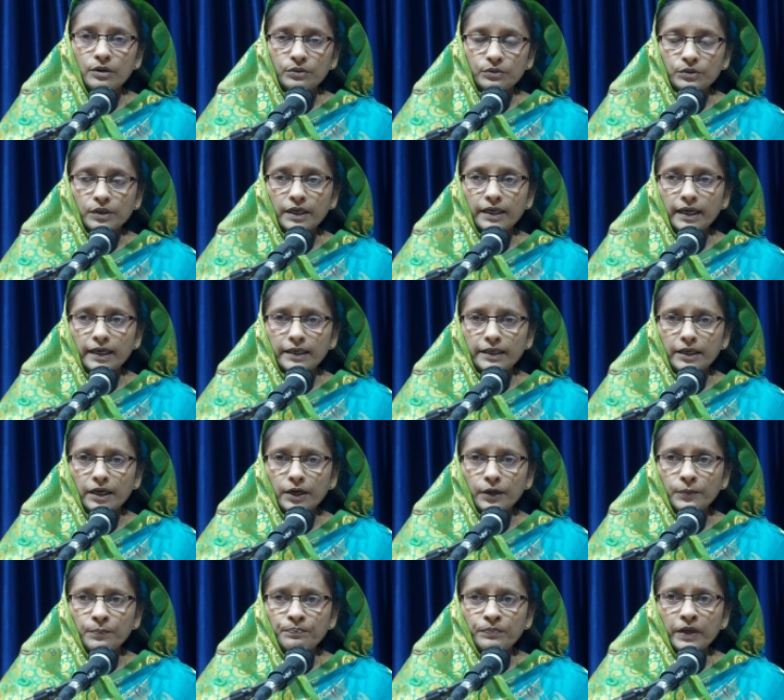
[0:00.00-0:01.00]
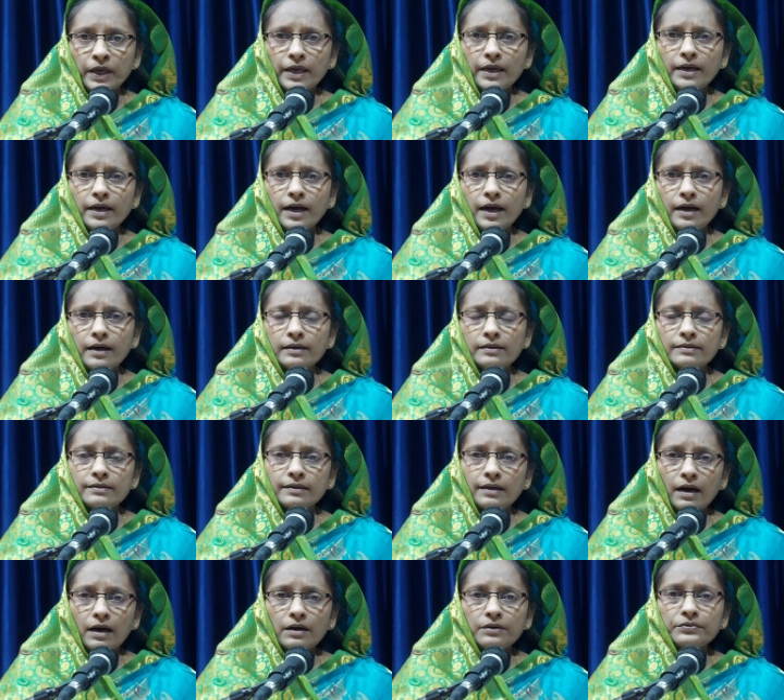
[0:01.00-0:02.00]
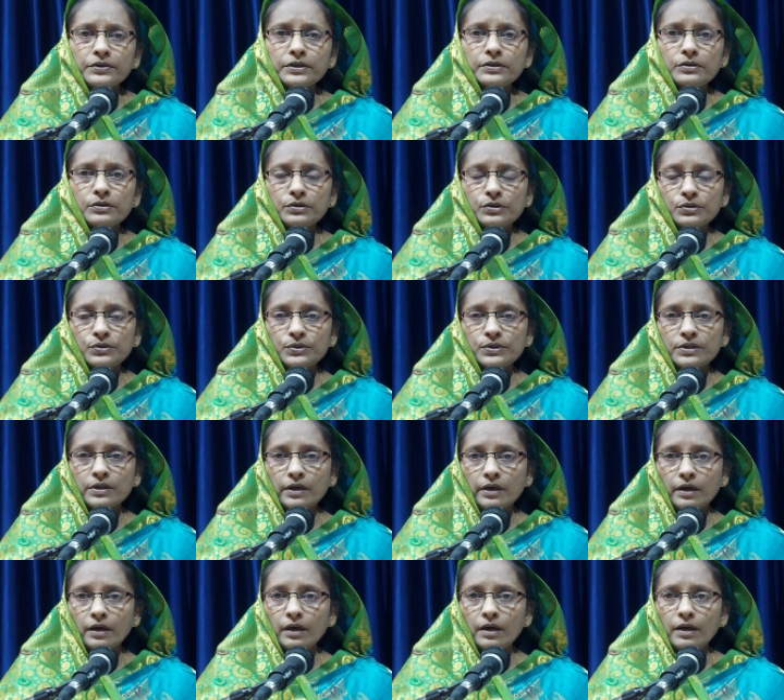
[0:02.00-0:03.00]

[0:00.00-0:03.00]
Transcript: ఉండగలిగినాడు ఇంకా దావీదును చూస్తే